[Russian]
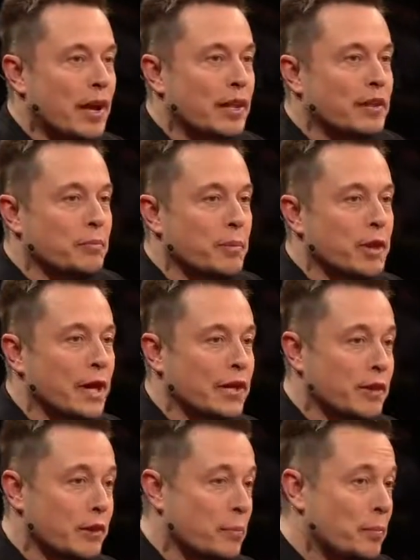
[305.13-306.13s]
Кроме
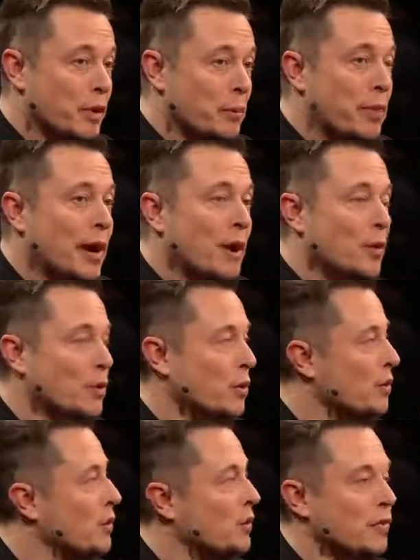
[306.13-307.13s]
того, эти машины
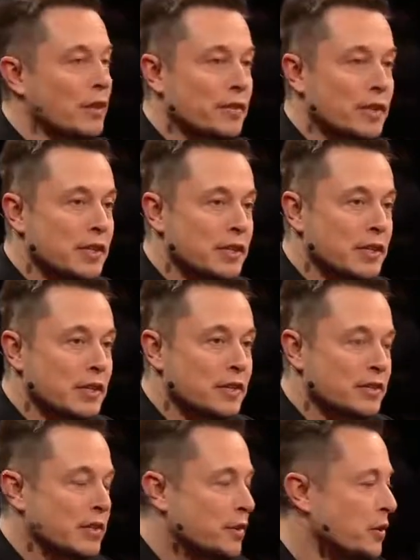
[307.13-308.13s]
работают не на пределе
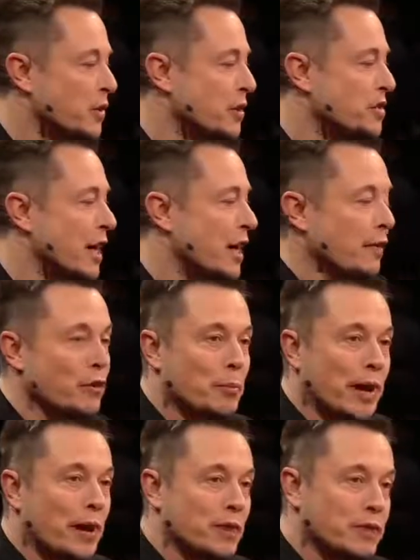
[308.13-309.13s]
возможностей, так что и
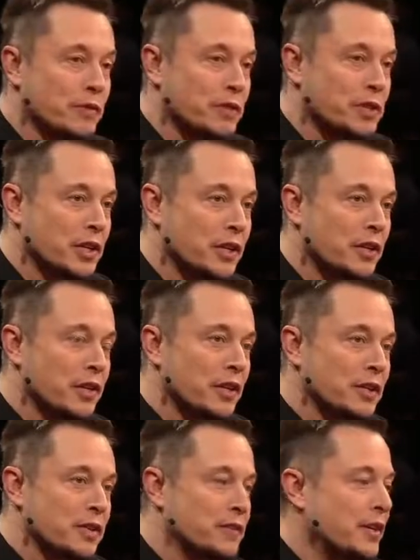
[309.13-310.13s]
это еще можно
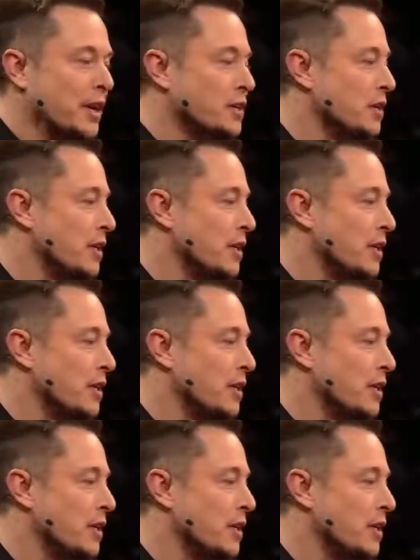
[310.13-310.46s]
улучшить.